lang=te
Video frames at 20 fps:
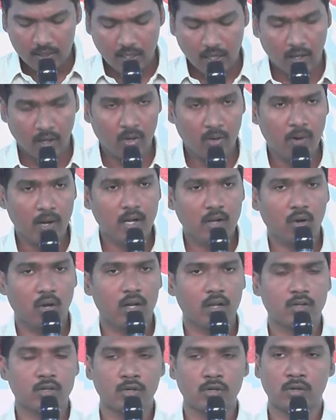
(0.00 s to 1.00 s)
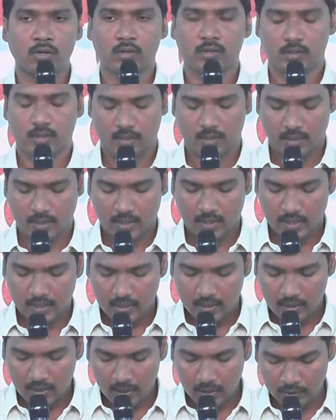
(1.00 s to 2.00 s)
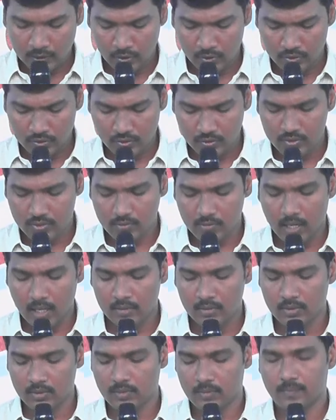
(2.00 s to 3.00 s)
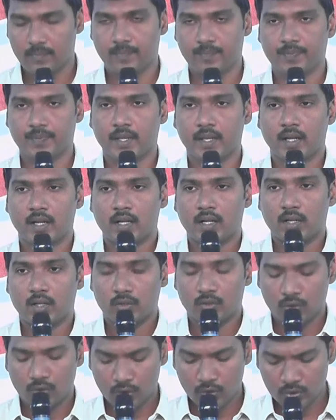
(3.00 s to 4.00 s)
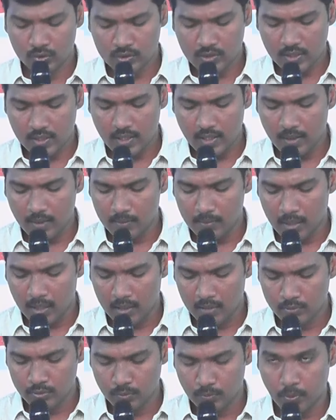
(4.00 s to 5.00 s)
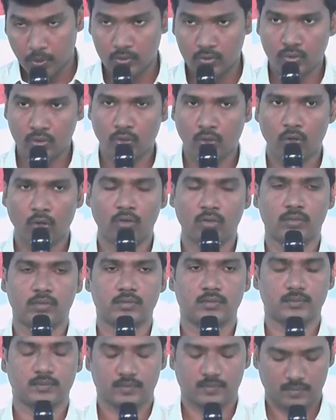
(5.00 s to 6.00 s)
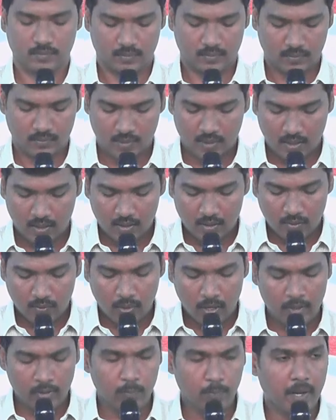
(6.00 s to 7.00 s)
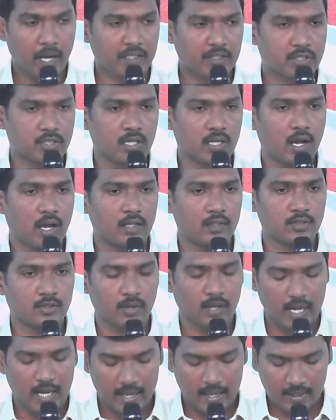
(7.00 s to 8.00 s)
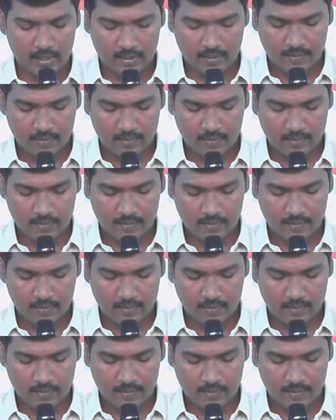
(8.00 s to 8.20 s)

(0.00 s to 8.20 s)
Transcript: యహోవ కొరకు ఎదురు చూచువారు నూతన బలము పొందుదురు వారు పక్షిరాజు వలె